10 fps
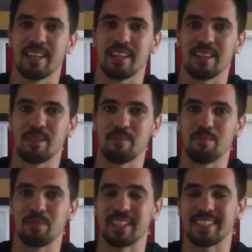
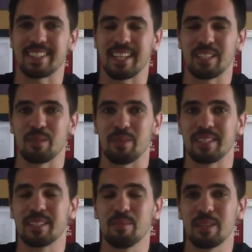ähm, dass das alles immer
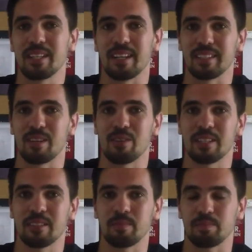ziemlich lang
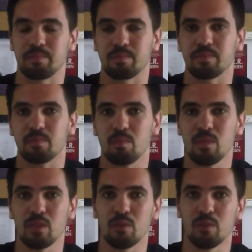dauert
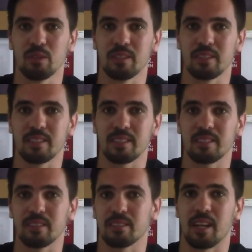und
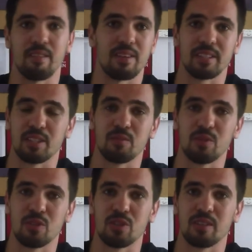teilweise
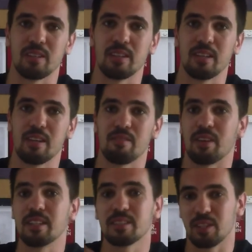zwischen,
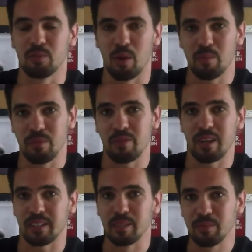falls es dann überhaupt einen
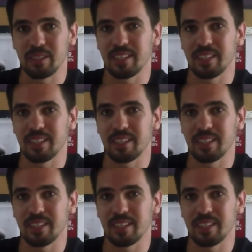Verlag nimmt,